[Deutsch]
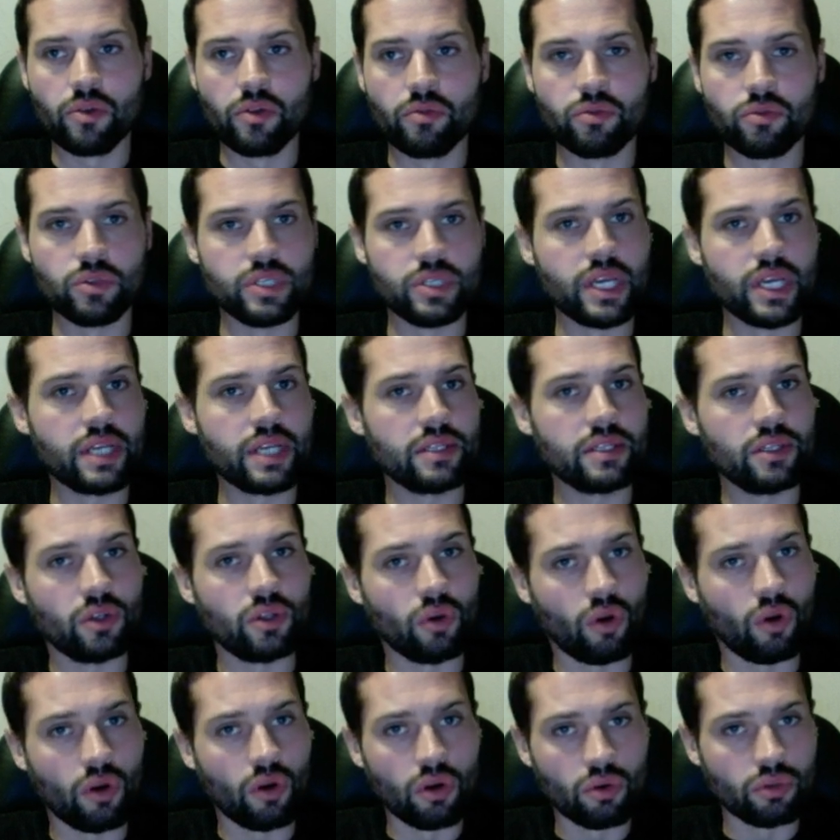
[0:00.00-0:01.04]
für 60
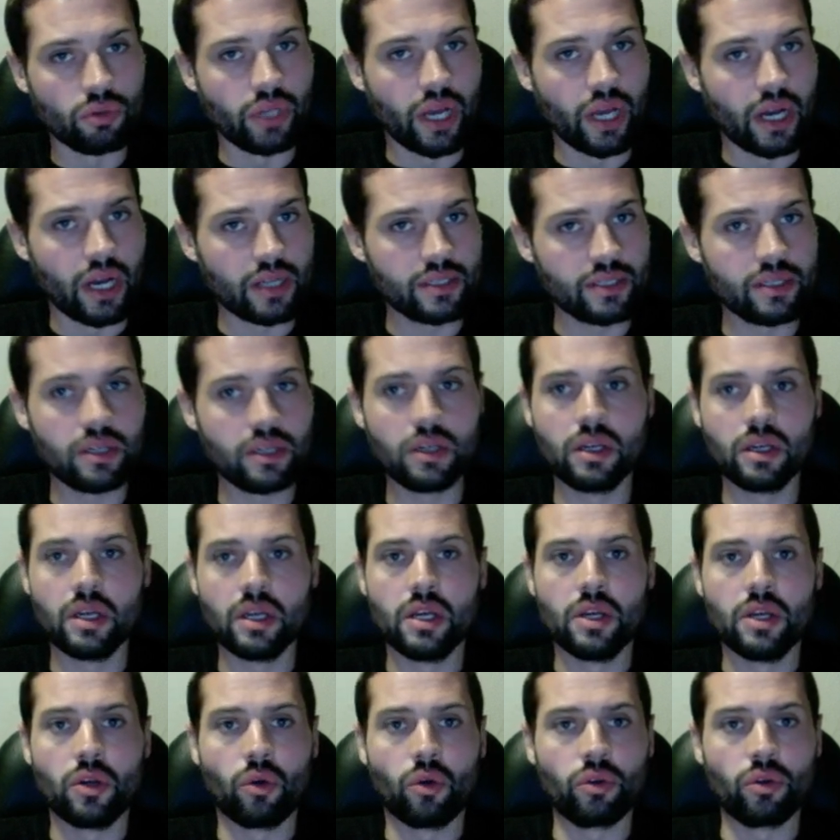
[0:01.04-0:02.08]
Euro die Aktie,
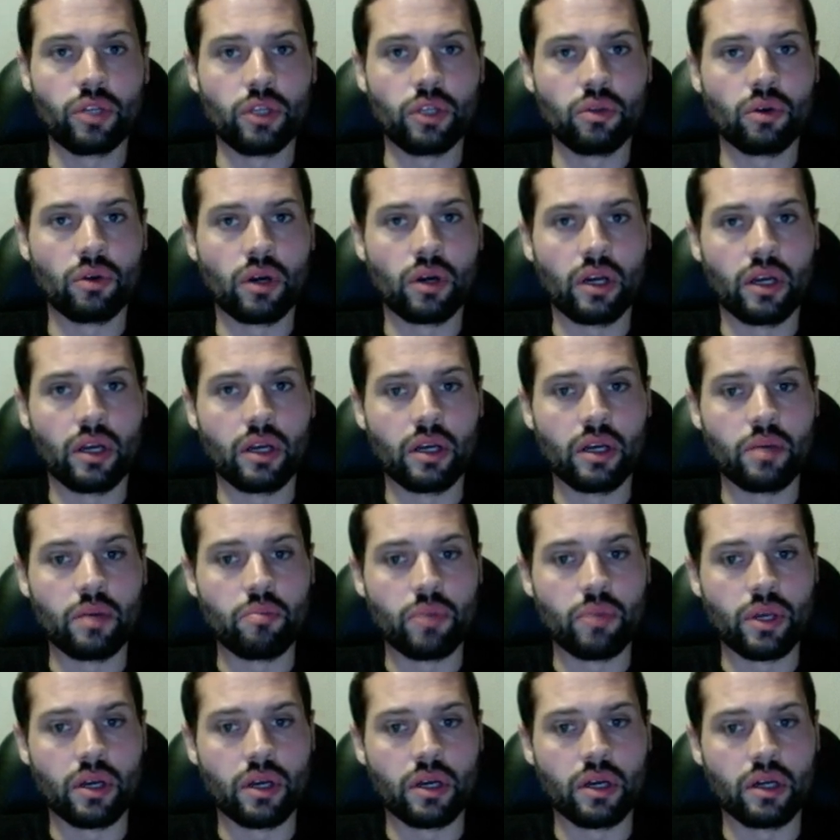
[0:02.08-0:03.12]
konnte ich noch äh,
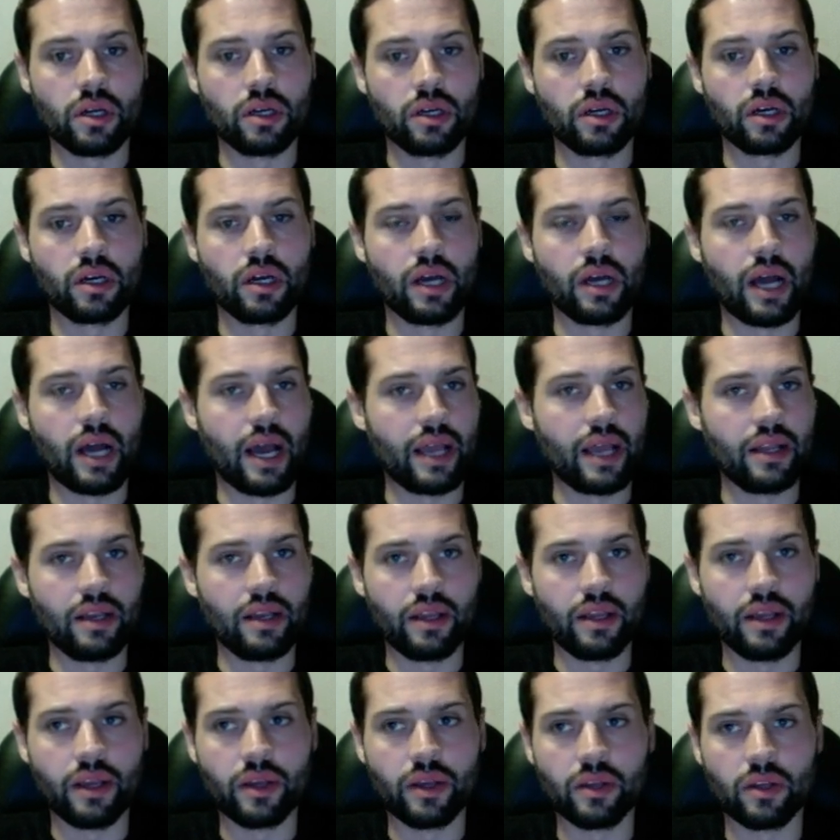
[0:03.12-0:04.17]
mir
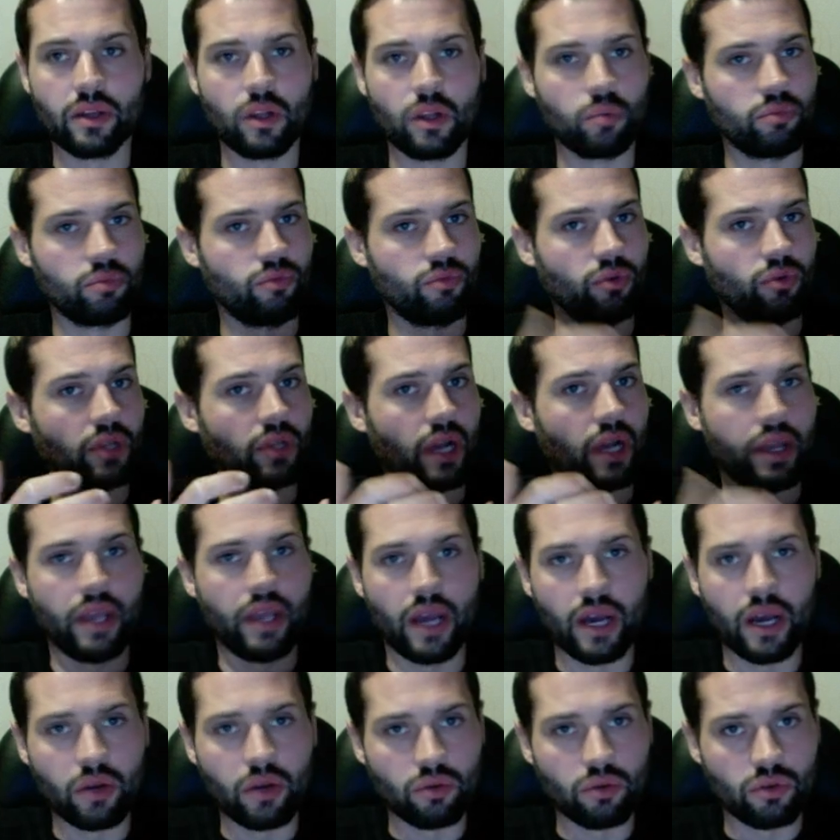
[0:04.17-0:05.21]
einlegen, ich glaube vor drei
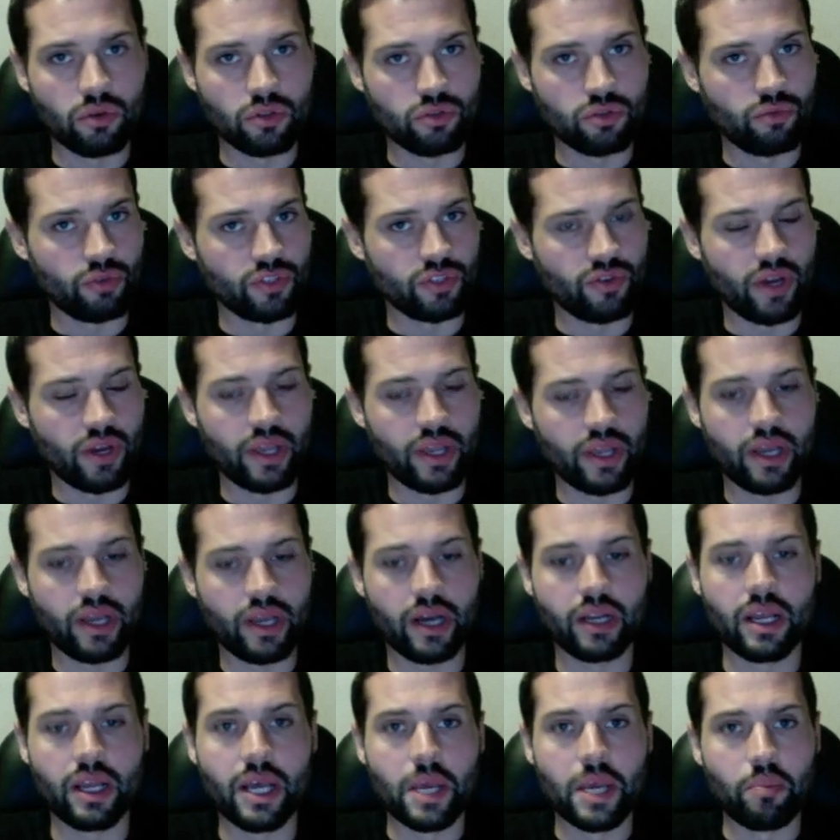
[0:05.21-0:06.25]
Jahren oder so, vor zwei
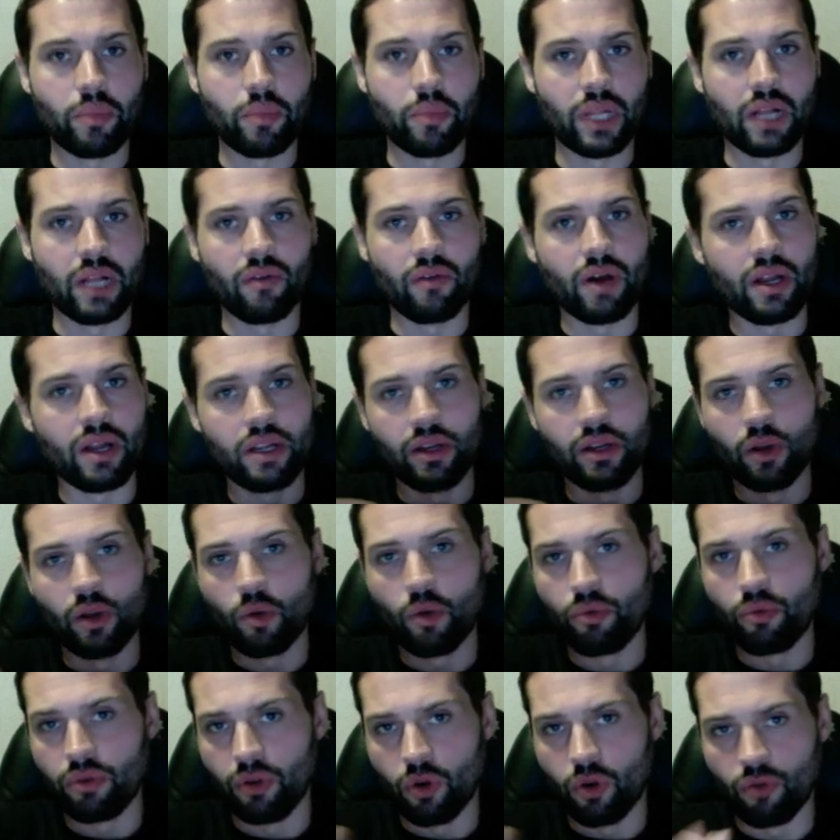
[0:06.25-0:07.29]
Jahren. Mittlerweile
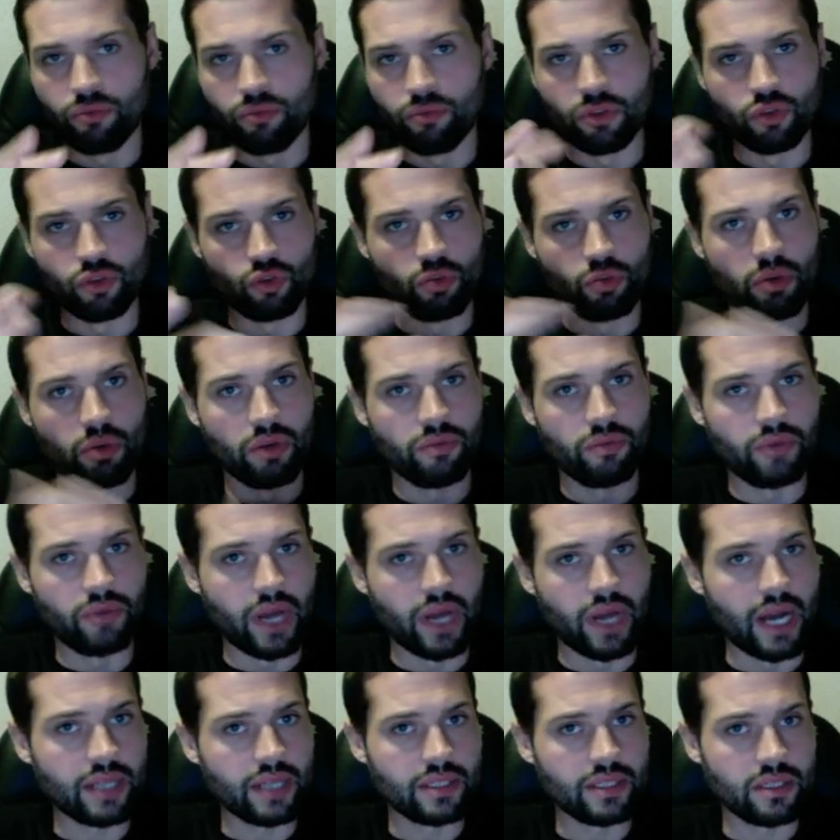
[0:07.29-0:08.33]
laufen die schon über
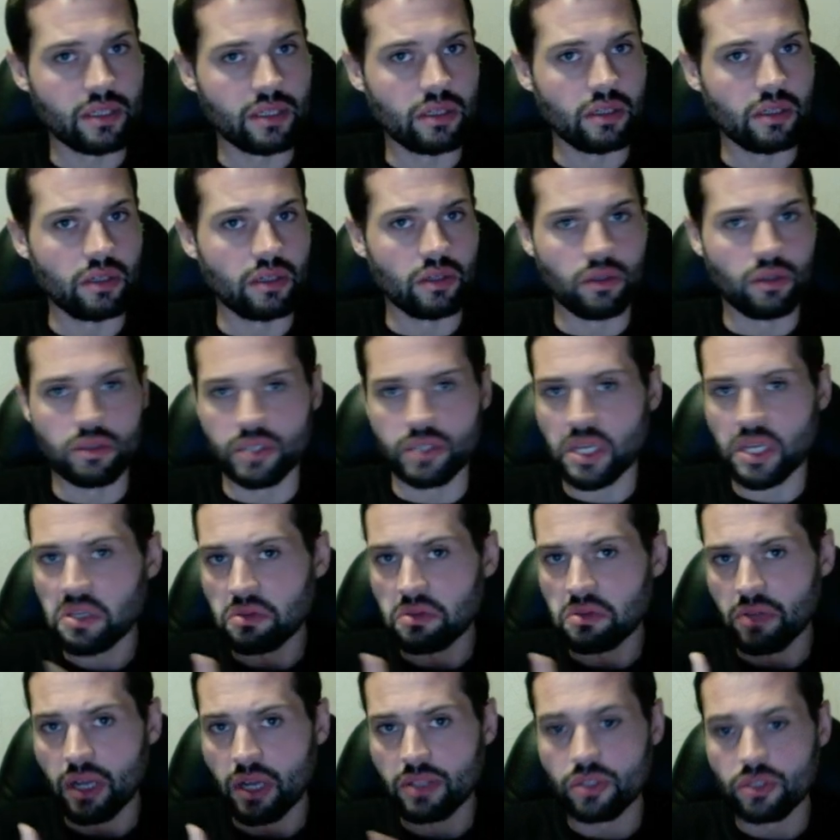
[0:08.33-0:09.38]
80,
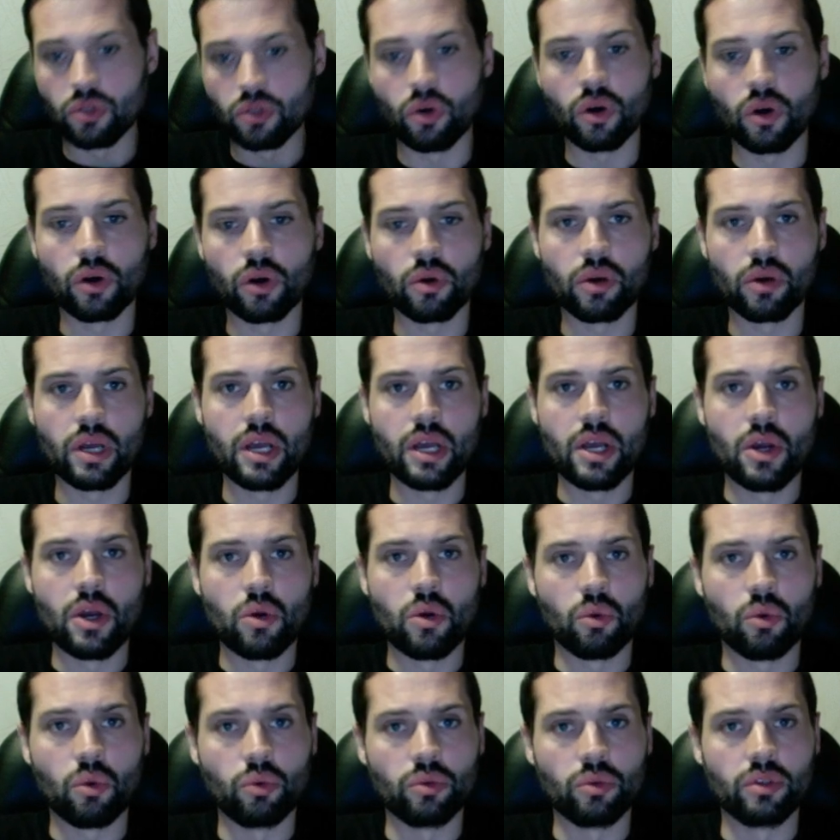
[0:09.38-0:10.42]
86 Euro
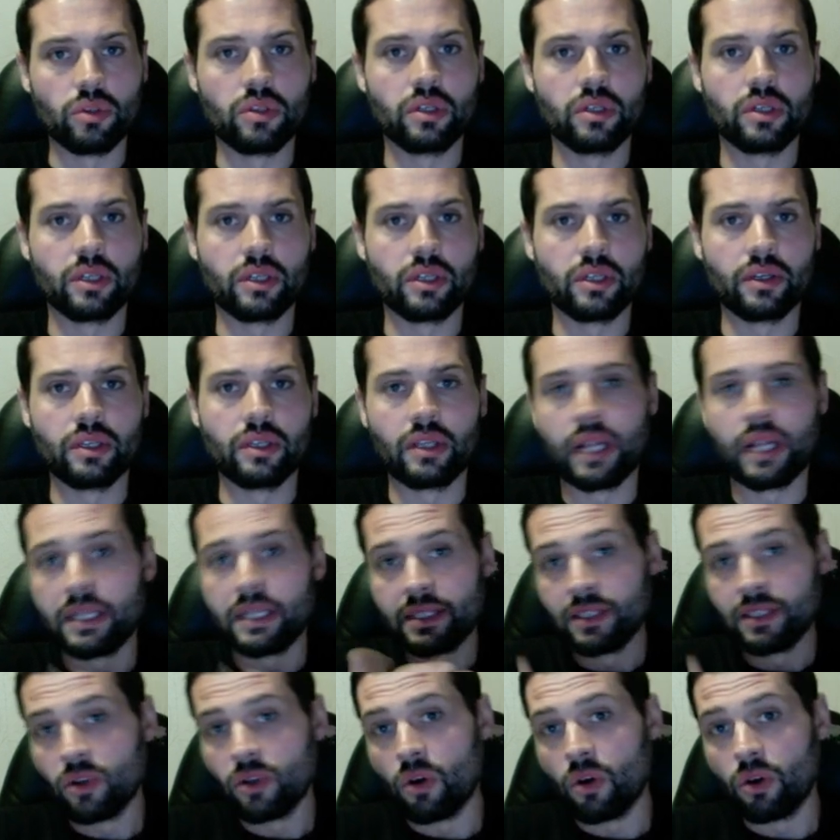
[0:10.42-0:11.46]
und äh,
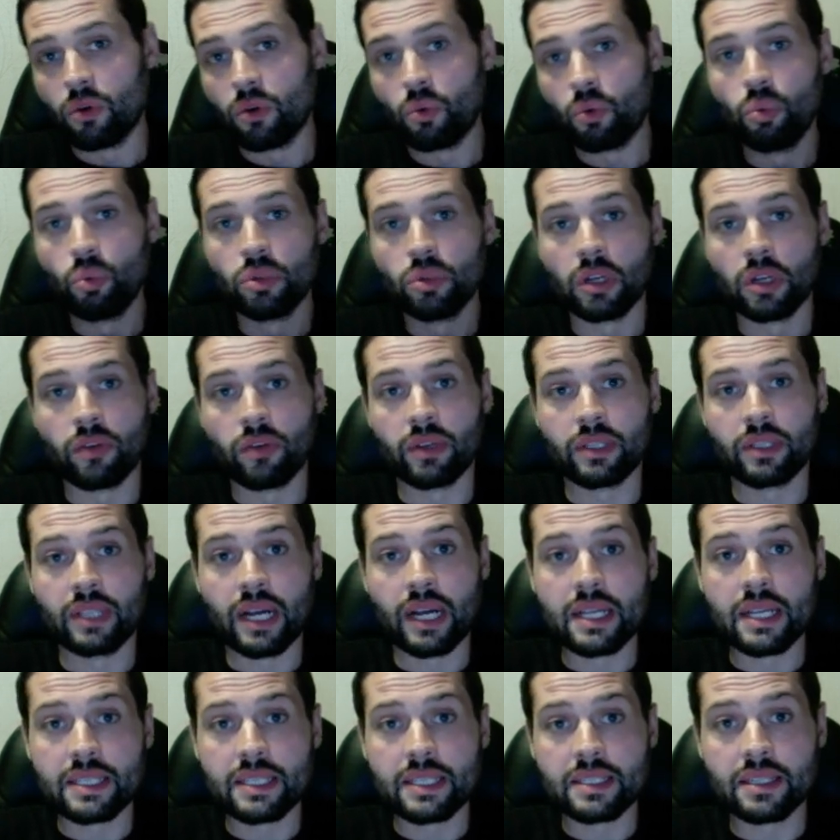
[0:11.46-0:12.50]
letztens auch gute
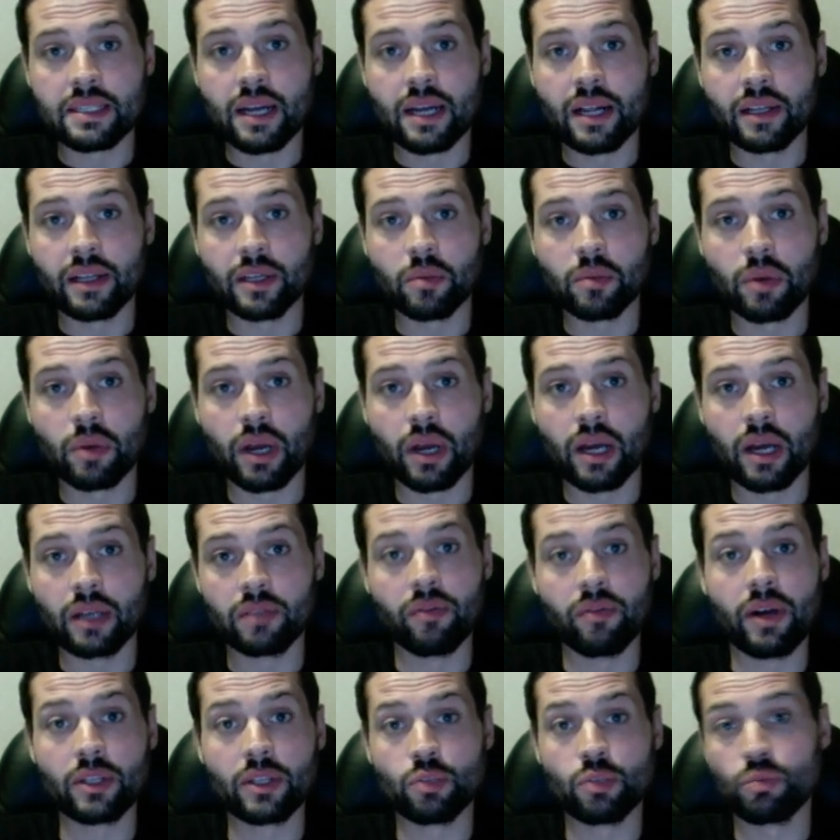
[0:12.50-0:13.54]
Quartalszahlen gebracht,
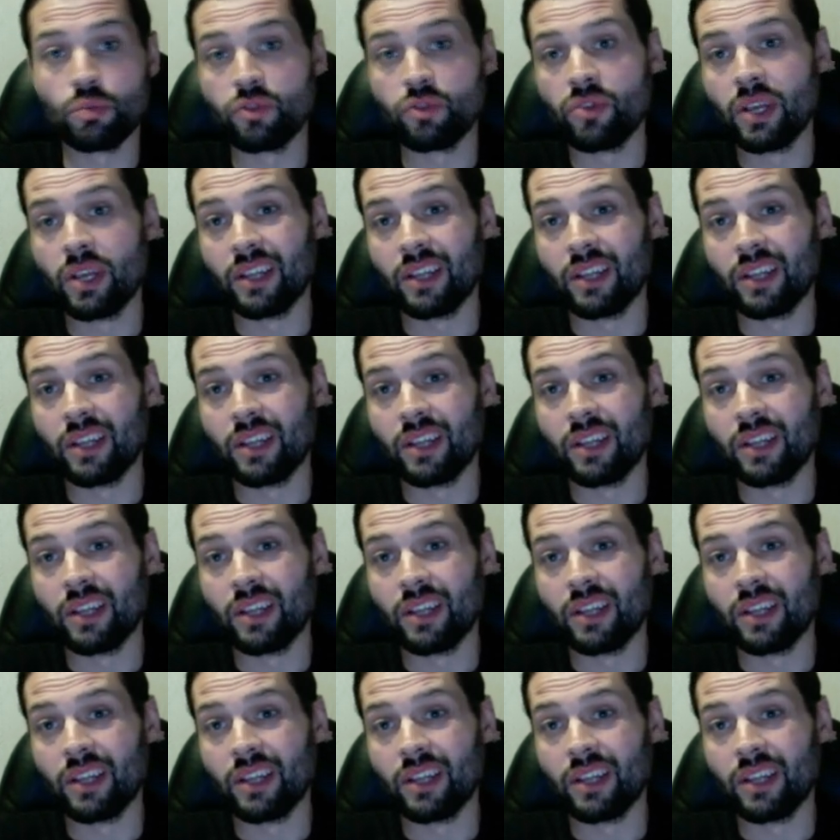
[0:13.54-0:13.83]
Wachstum ist wieder